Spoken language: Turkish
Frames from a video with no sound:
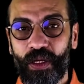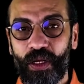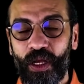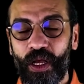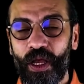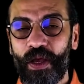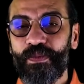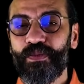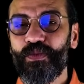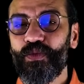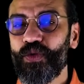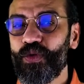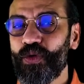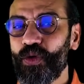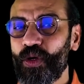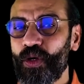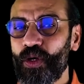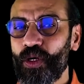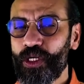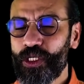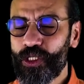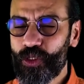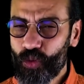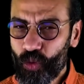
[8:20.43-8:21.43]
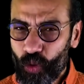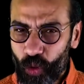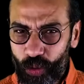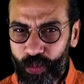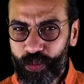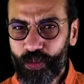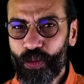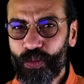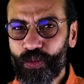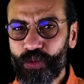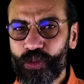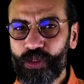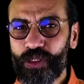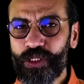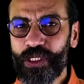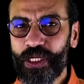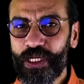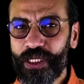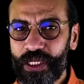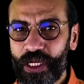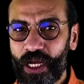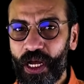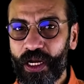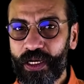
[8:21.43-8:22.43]
Hem diyor hiç korkmuyor musun
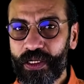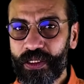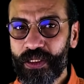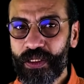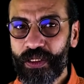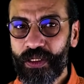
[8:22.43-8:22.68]
seni yer?